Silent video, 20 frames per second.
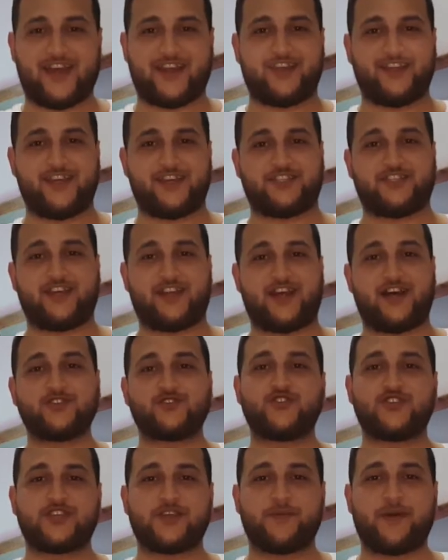arkadaşlar az
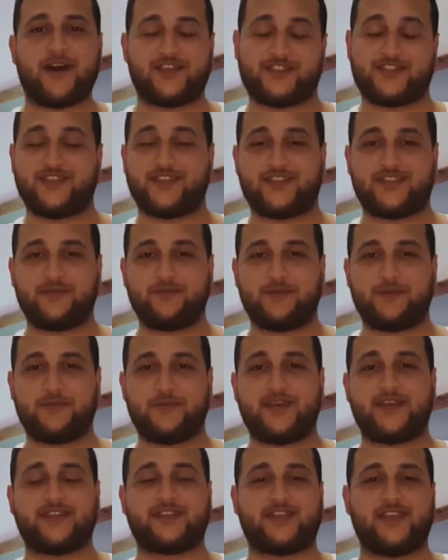önce bahsettiğim
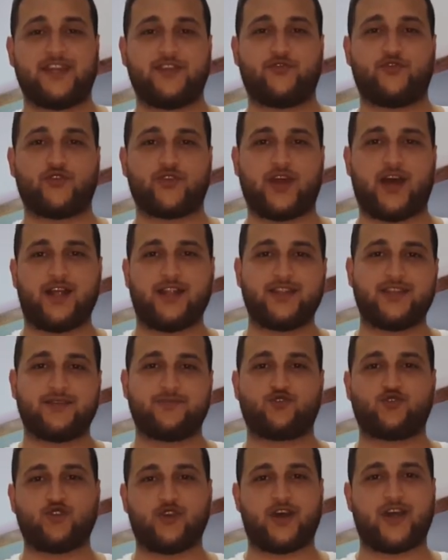gibi telefonu
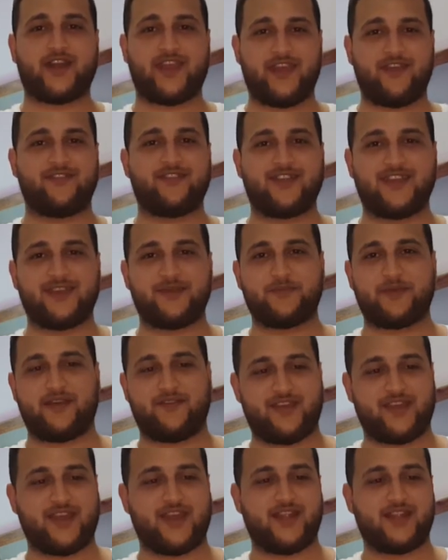aldım. Şu an evdeyim.
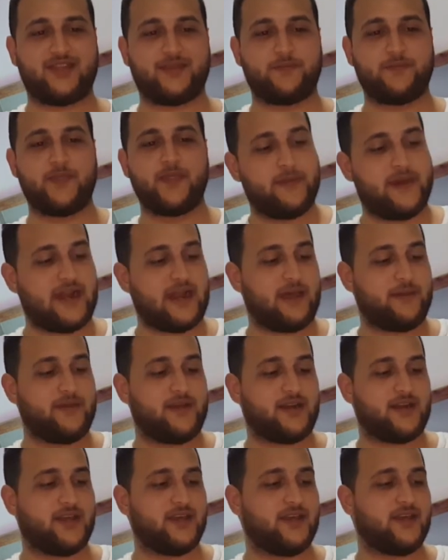Eve geldim.
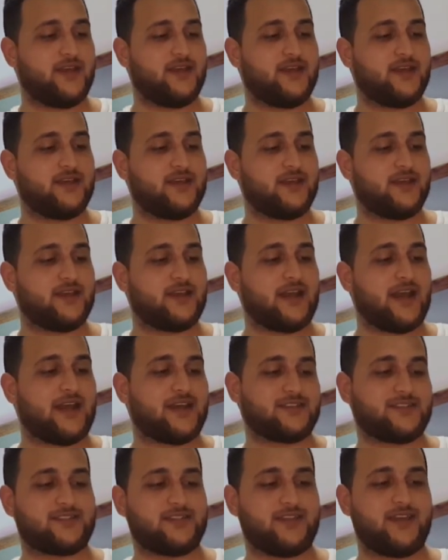Beraber e,
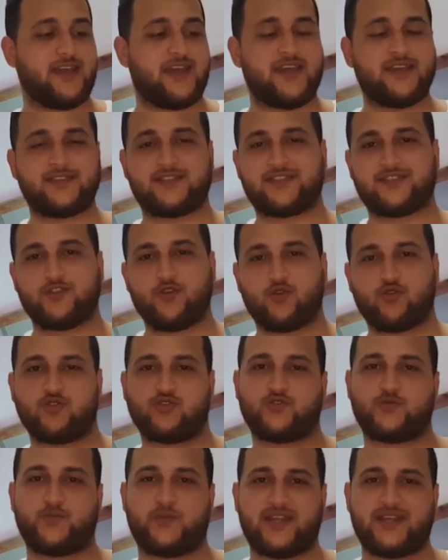Galaxy
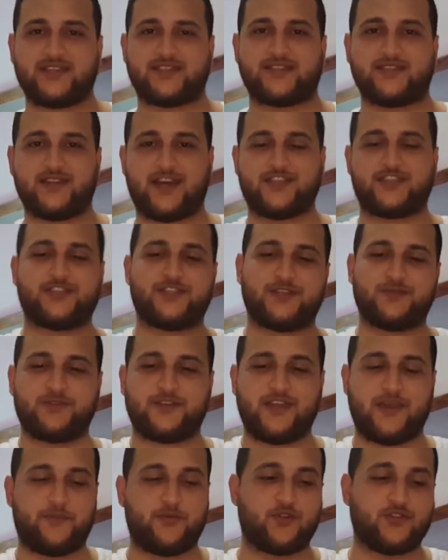S9 Plus'ın
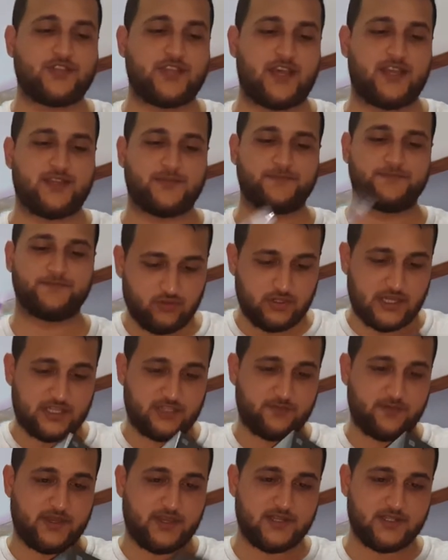açılımını yapıyoruz. Hadi. Büyüde
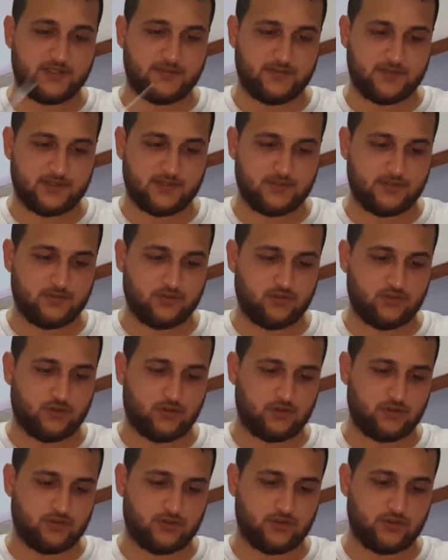açmak her zaman
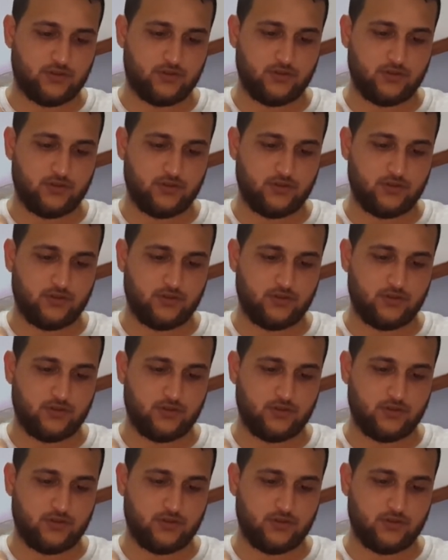zordur.